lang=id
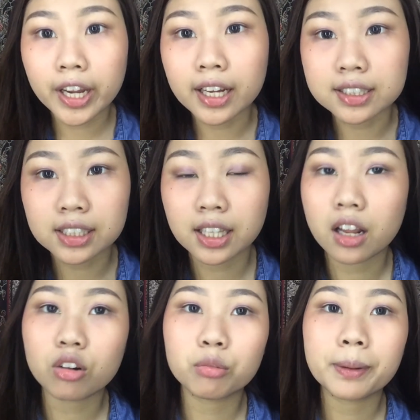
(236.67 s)
Ya,
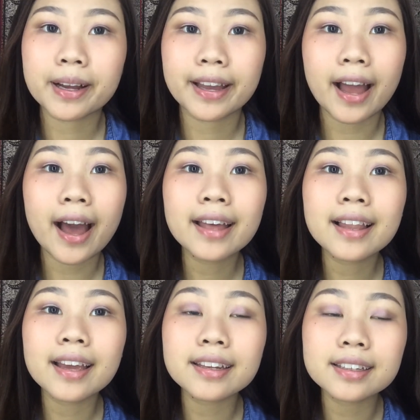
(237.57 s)
setelah aku pakai
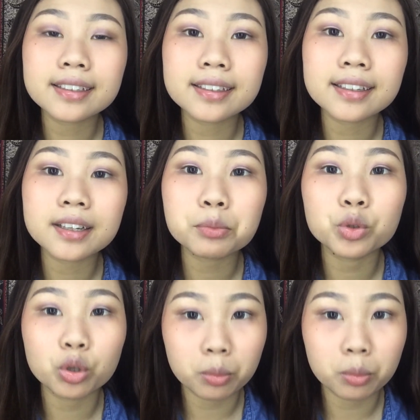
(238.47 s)
eyeliner bulu